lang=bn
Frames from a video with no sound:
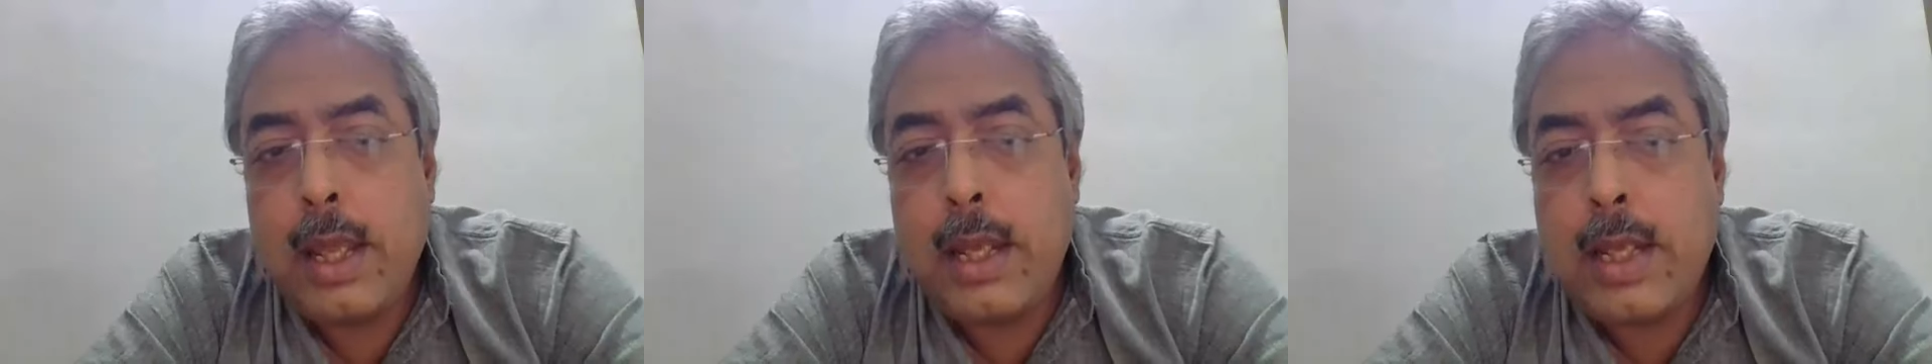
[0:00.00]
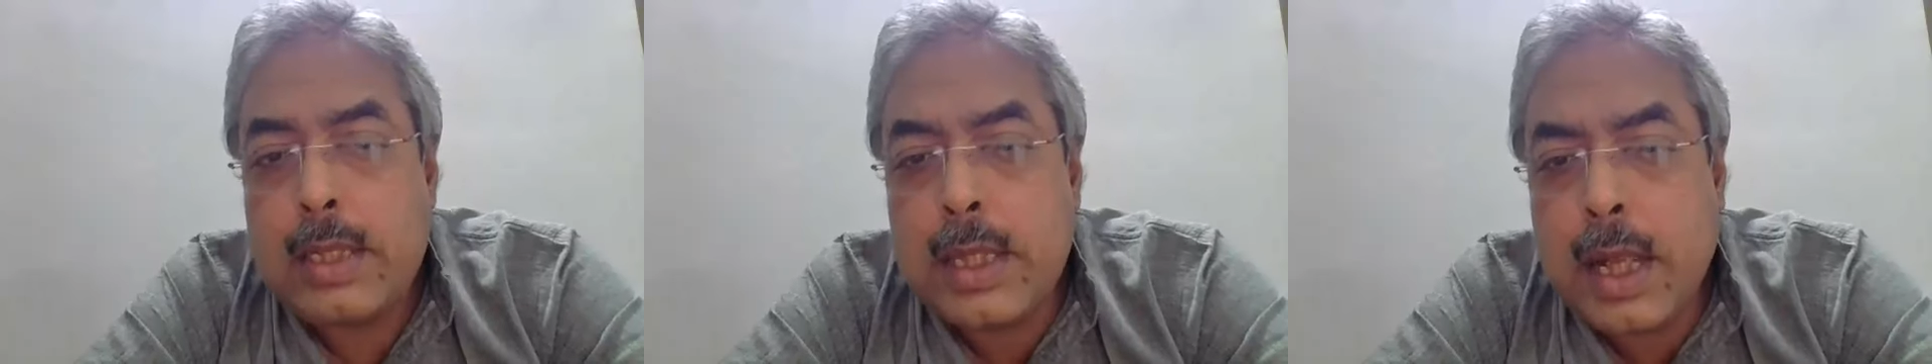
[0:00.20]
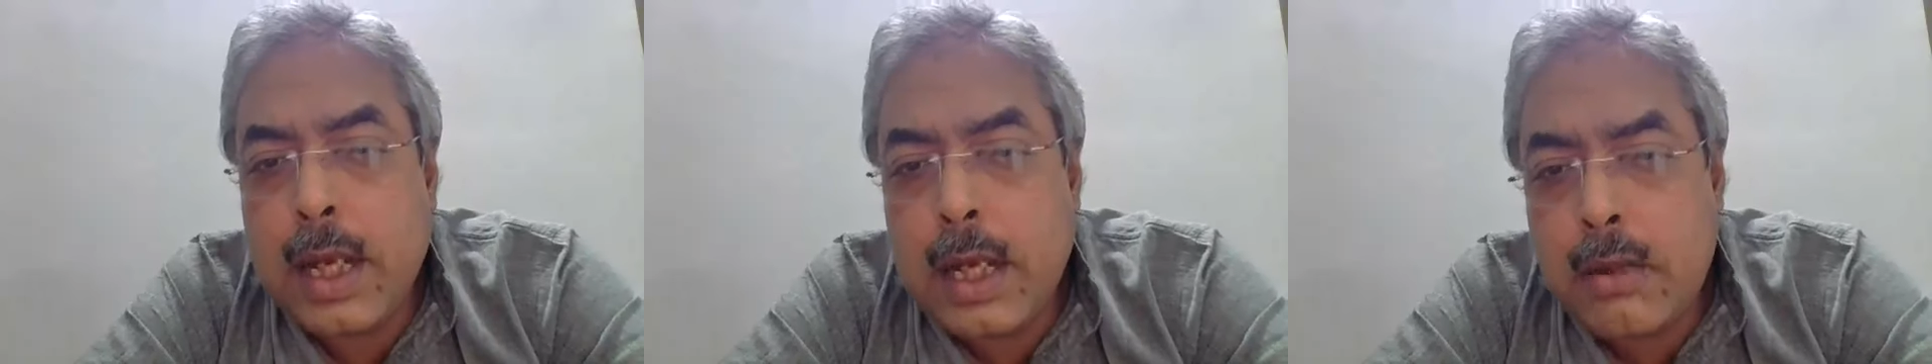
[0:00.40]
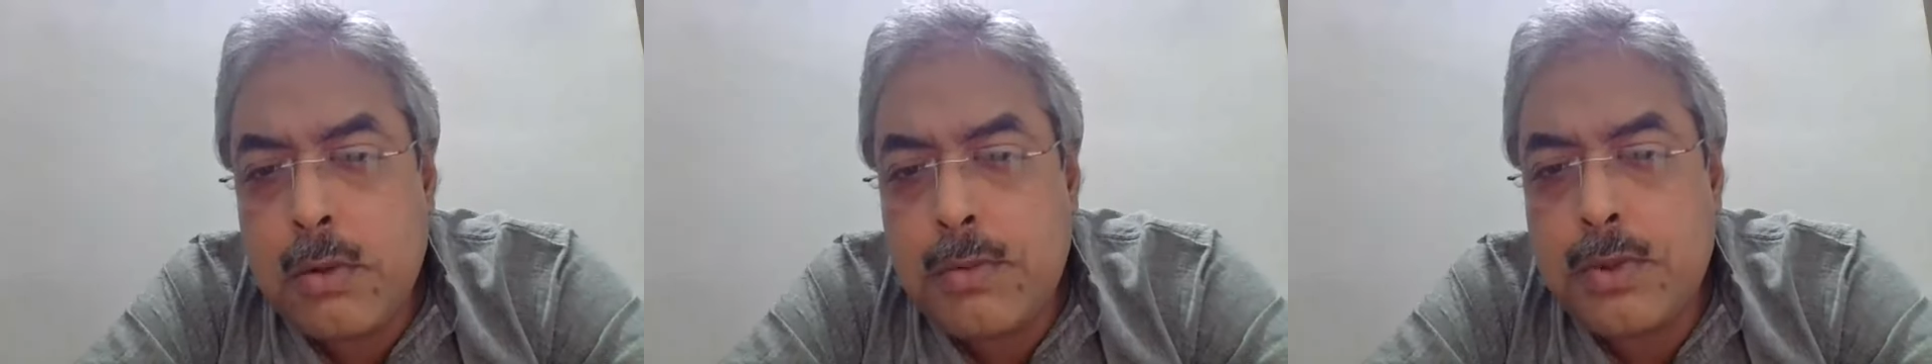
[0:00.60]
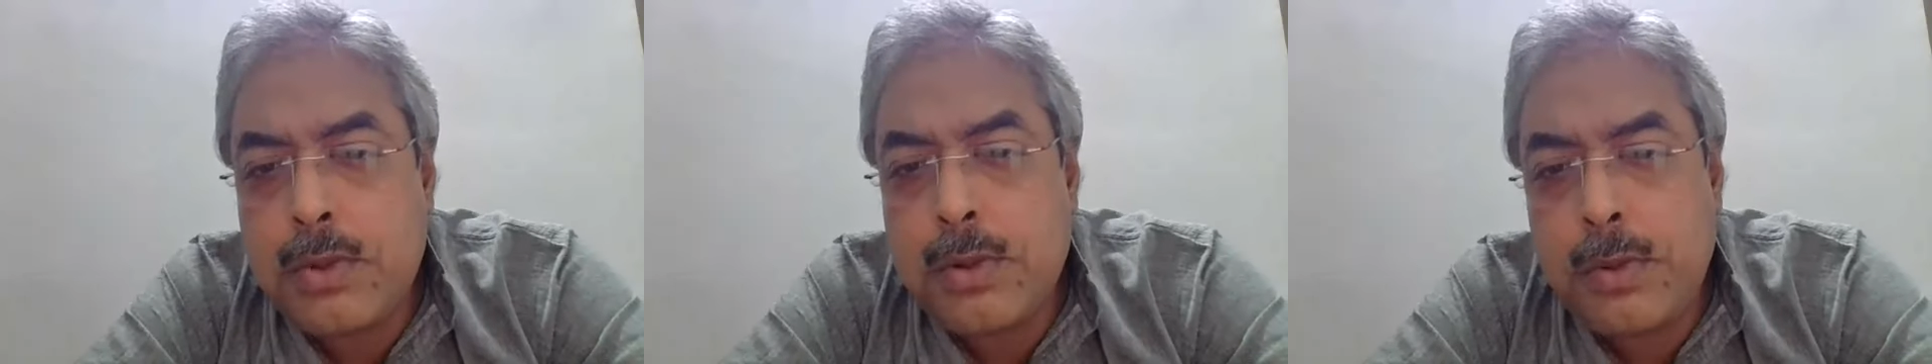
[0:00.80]
এটা জানা
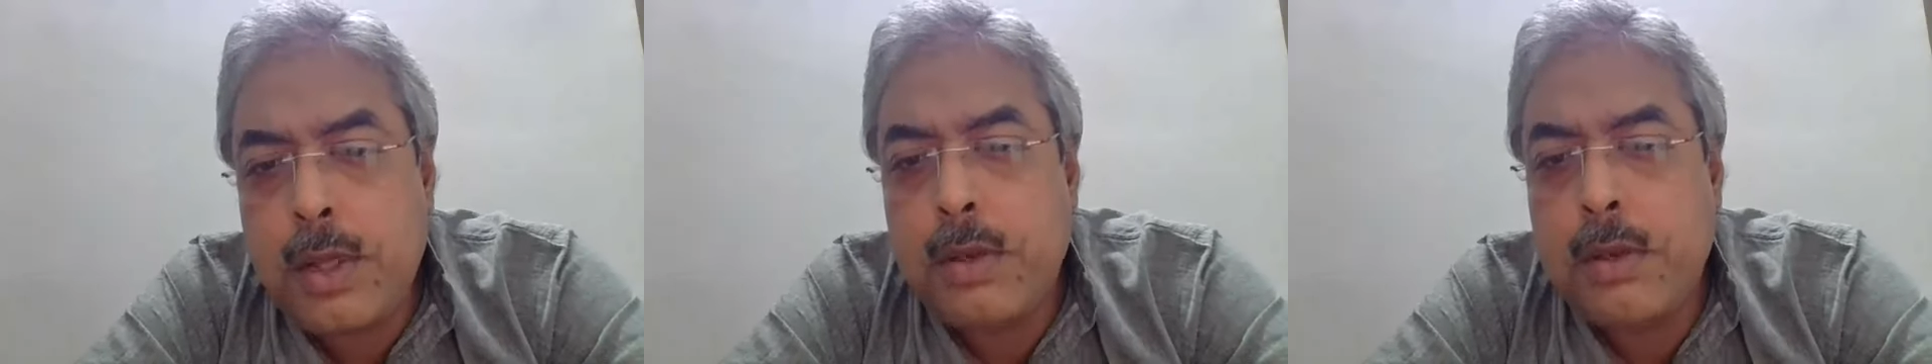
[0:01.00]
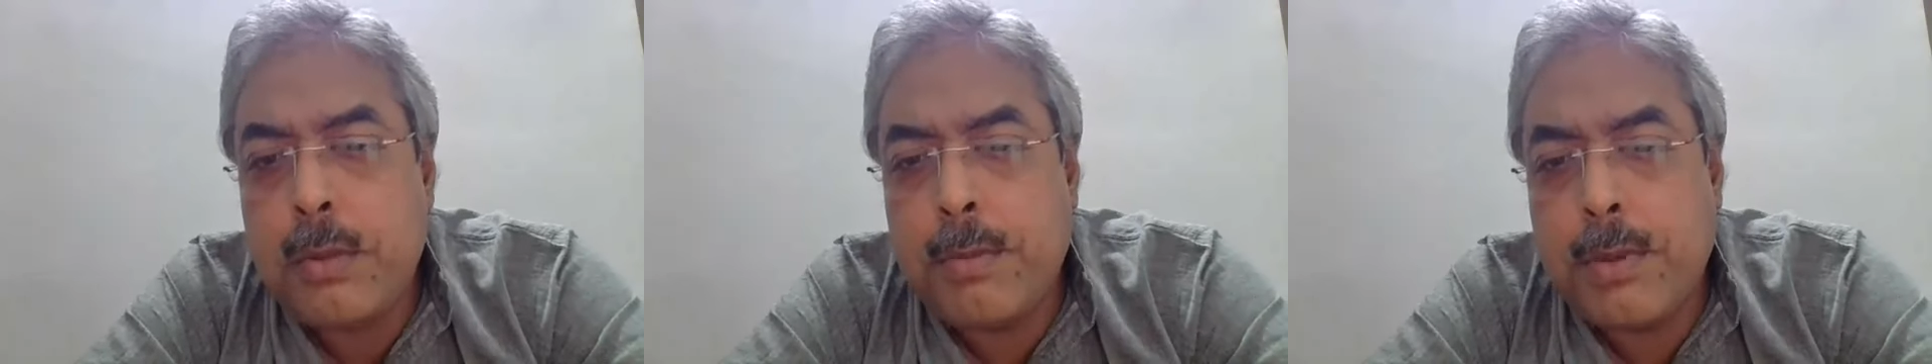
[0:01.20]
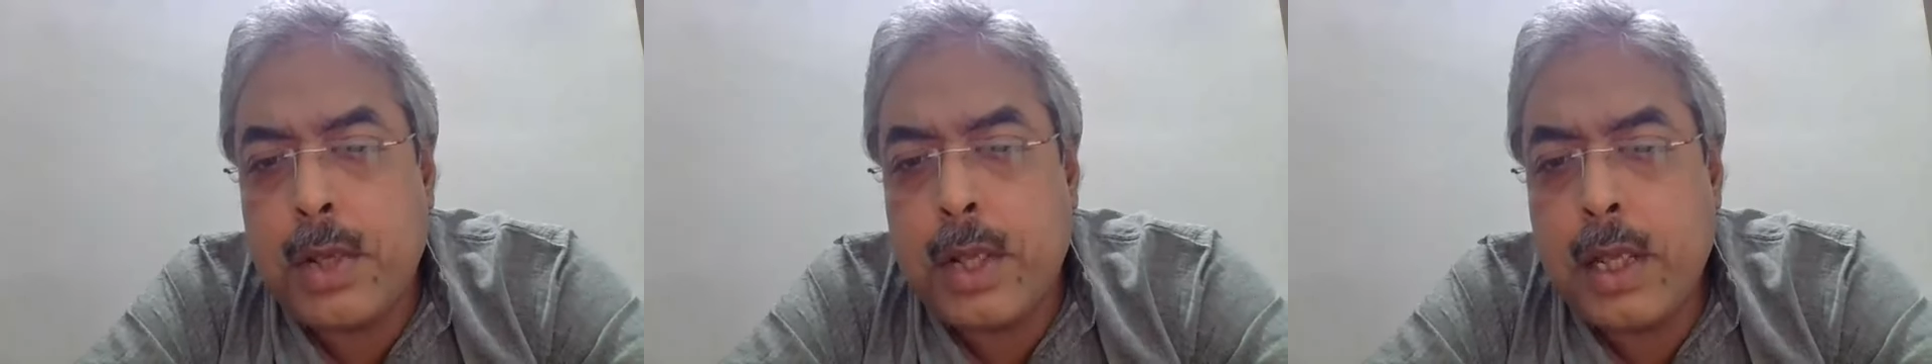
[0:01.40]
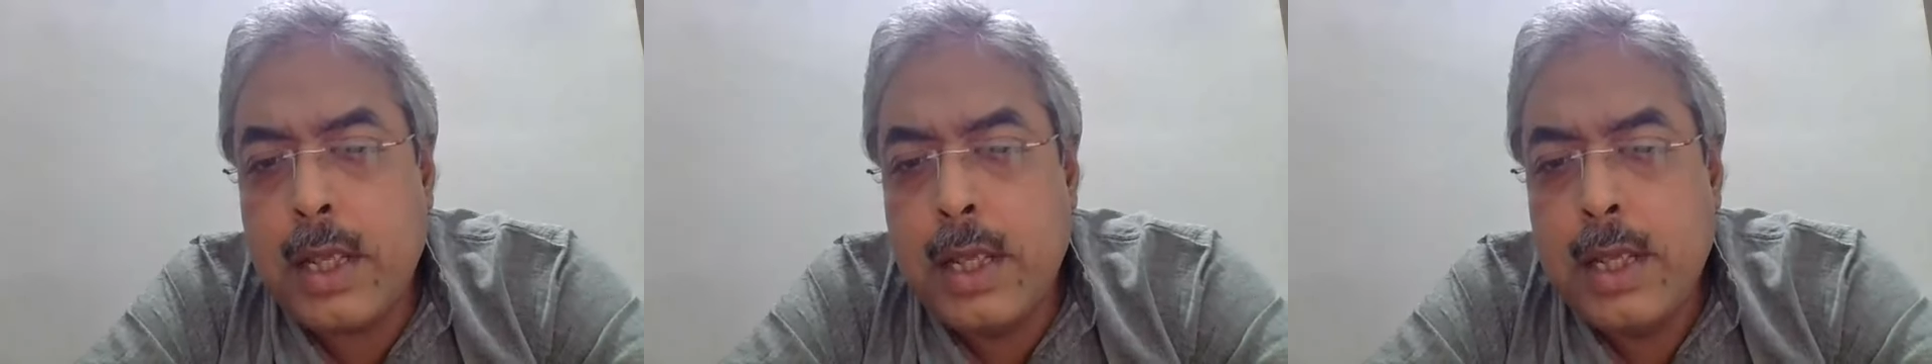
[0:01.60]
খুব জরুরি হয়ে পড়ে